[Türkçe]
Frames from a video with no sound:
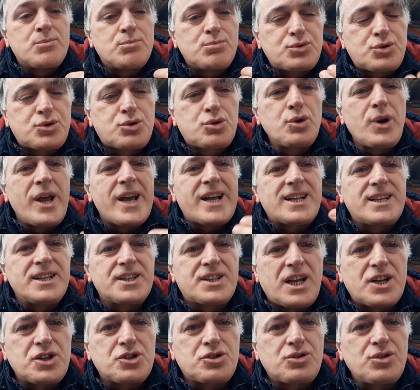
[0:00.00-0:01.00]
Sürekli
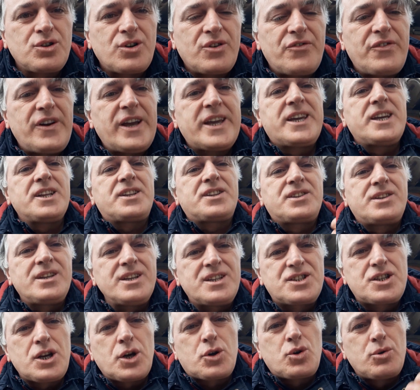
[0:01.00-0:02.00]
taşıyor ve
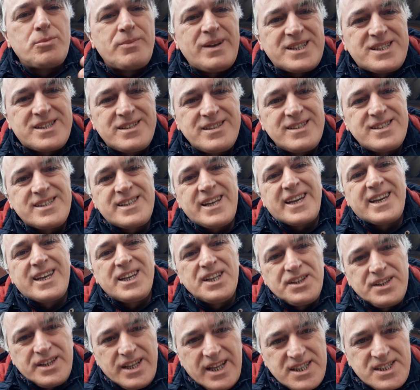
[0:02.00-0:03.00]
gittikçe
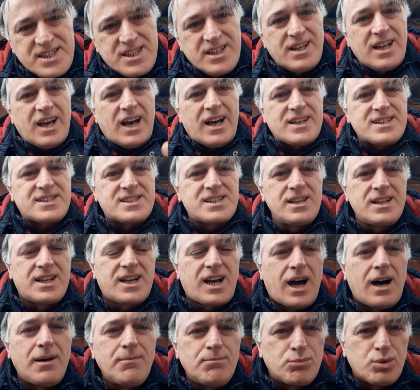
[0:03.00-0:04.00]
kümesinizdeki nesil asil
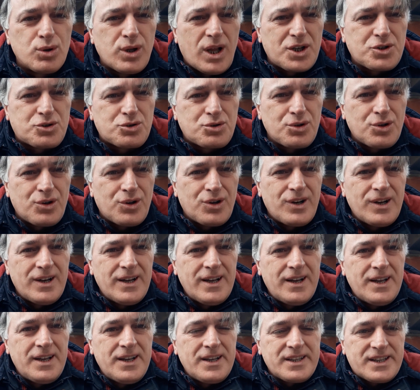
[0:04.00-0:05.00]
kan bulaşıyor.
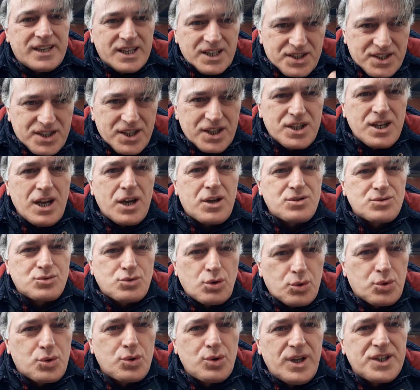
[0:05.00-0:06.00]
Gittikçe
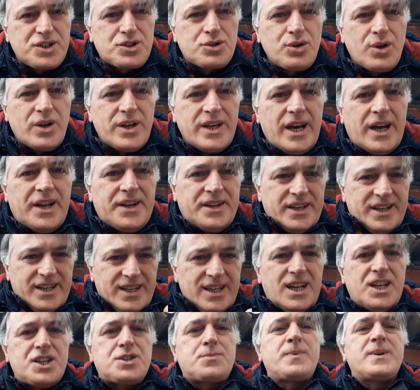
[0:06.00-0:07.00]
kötüleşiyor yani
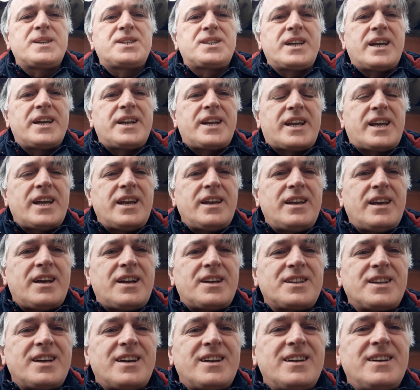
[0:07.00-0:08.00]
iyileşmesi gereken
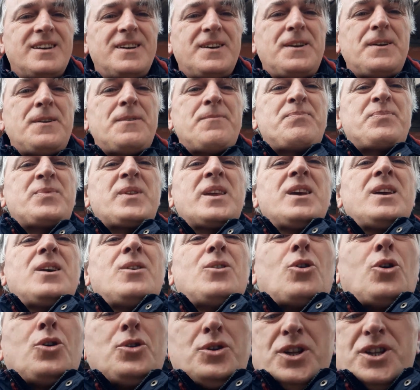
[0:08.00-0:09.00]
yerde.
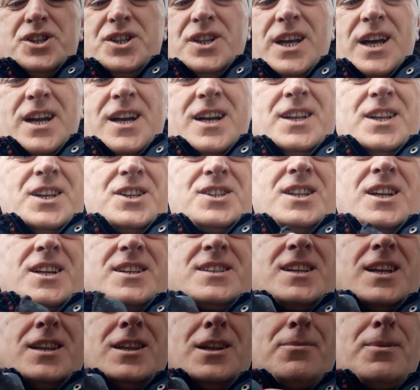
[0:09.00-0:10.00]
Onun için arkadaşlar
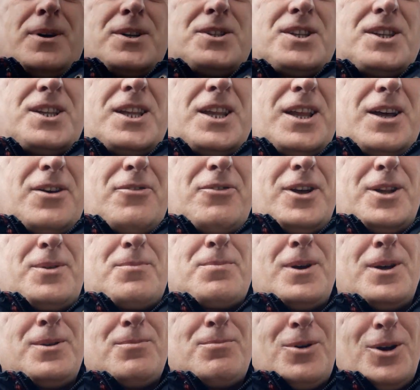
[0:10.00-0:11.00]
salla başı tedavi
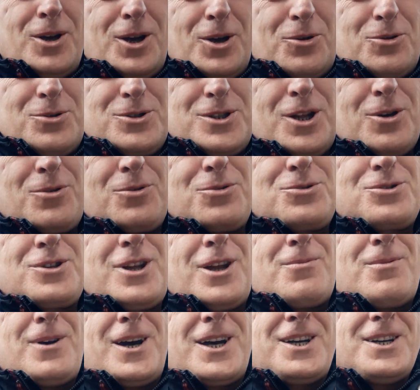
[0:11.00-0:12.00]
etmeyin. Böyle güzel
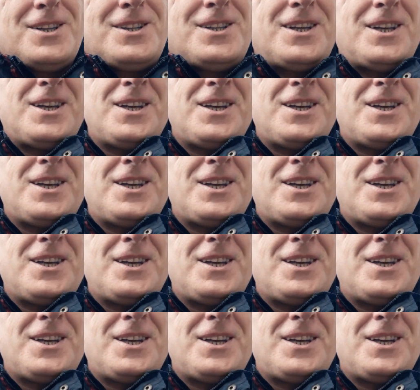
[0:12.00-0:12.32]
kuşlar bakın.